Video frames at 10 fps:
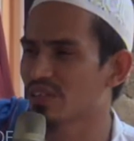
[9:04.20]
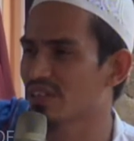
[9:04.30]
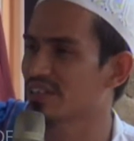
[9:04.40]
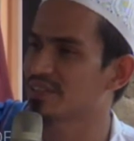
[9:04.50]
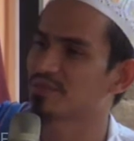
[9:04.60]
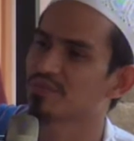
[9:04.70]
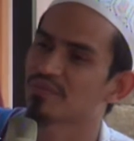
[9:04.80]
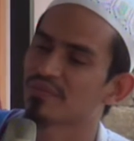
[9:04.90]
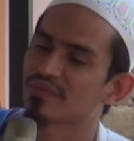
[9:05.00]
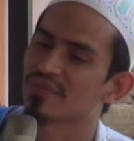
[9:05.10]
Allah.
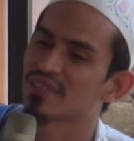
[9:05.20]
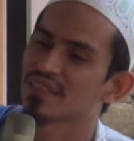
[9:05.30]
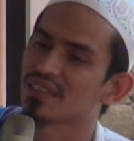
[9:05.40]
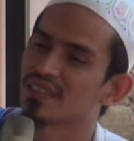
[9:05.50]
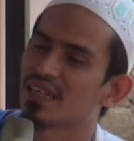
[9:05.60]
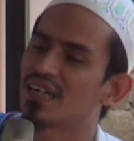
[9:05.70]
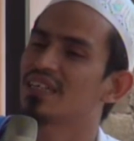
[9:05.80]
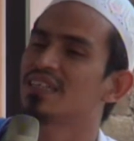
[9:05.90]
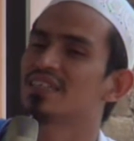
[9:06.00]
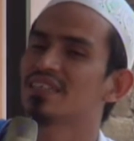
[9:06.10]

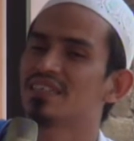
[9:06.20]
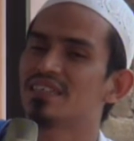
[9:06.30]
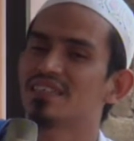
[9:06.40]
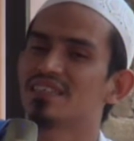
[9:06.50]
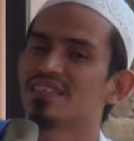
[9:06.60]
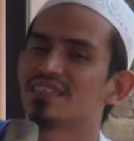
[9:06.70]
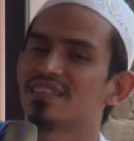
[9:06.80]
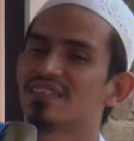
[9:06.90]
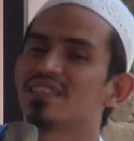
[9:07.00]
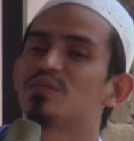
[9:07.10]
Akhirnya
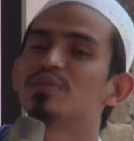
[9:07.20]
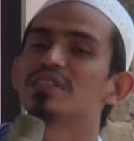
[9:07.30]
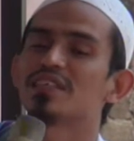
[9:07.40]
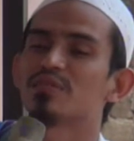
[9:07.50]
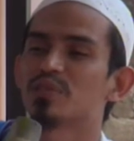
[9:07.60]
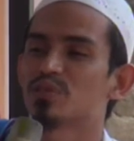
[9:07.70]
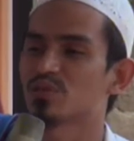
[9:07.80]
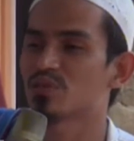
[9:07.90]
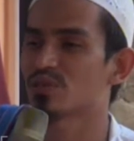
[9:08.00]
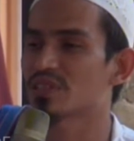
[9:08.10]
dia minta
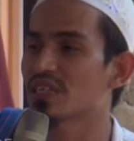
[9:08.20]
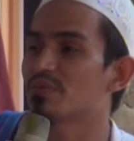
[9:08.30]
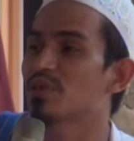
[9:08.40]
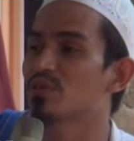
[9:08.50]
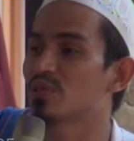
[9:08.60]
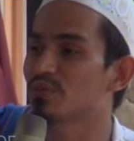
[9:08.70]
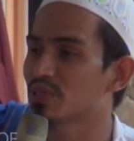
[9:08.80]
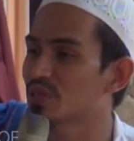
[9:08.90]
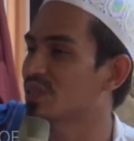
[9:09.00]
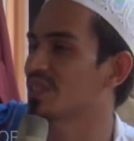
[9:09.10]
masuk surga baru
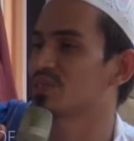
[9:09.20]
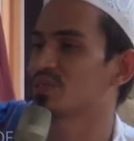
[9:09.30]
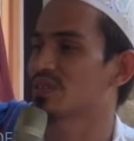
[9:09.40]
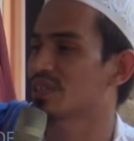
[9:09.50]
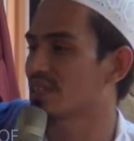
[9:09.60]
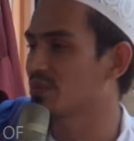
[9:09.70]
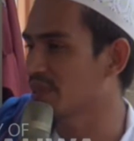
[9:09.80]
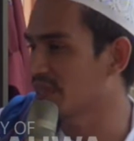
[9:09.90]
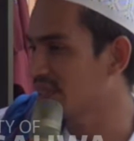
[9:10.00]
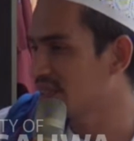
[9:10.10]
dimasukkan surga
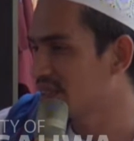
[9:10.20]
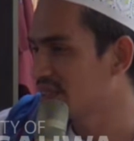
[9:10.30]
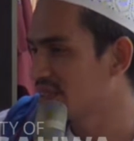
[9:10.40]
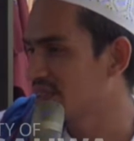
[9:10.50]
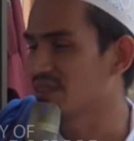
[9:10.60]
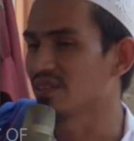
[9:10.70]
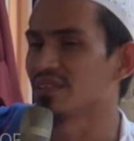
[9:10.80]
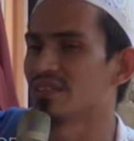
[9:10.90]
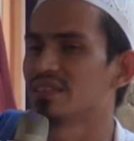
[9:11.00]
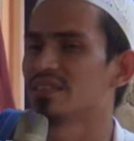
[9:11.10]
kepada Allah.
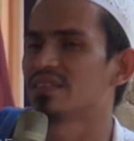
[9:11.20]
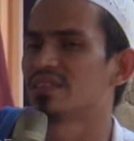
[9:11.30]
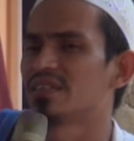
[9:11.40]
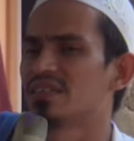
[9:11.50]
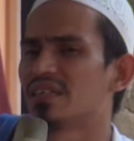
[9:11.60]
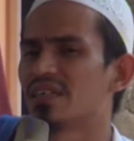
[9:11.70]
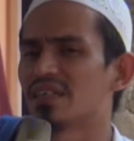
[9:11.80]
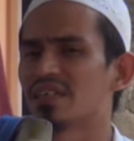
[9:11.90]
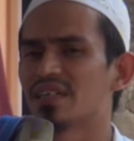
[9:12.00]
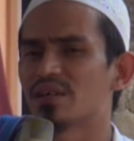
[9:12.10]

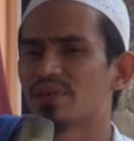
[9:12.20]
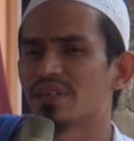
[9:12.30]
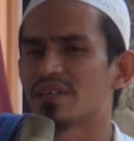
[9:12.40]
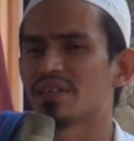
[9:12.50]
Hada apa?